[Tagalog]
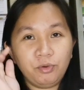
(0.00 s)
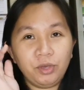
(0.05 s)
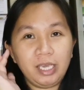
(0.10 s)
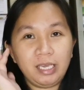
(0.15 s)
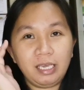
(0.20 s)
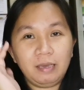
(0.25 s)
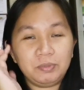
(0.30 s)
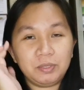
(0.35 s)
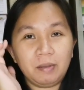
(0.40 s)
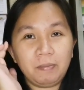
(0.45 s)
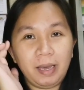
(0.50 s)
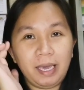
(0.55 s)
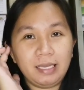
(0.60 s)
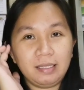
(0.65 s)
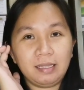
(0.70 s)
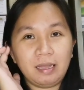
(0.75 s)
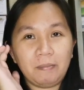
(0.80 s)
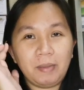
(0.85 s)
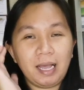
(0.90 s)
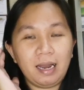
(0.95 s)
lagi mong ikip sa
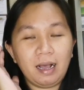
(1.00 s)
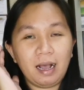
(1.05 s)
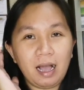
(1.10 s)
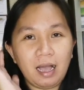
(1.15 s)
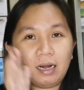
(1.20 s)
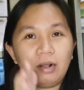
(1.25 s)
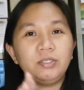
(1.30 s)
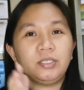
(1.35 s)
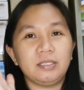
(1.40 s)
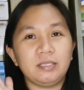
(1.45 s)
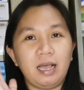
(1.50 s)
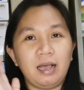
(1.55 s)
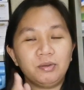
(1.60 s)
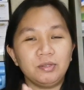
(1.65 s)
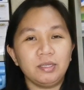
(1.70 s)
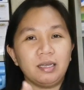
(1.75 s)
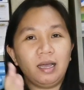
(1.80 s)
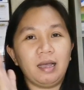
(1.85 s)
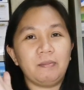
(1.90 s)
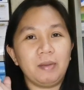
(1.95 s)
mind na balang araw
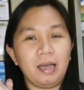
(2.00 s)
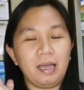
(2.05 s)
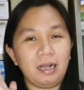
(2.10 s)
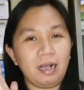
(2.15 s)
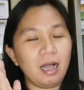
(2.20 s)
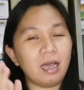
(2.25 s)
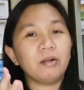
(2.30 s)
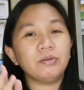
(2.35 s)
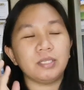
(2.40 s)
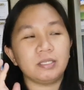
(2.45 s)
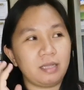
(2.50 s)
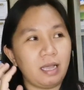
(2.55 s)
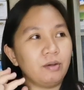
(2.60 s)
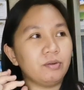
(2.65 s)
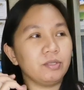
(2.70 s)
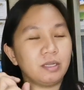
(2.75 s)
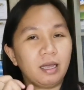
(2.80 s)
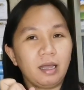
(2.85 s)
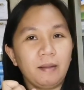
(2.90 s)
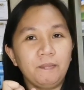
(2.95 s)
sa sahod ka, balang araw
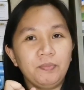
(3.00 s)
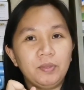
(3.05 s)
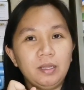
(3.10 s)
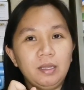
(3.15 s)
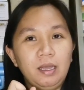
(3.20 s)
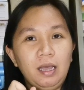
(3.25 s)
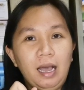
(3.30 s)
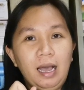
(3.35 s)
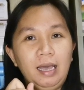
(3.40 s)
sa sahod ka.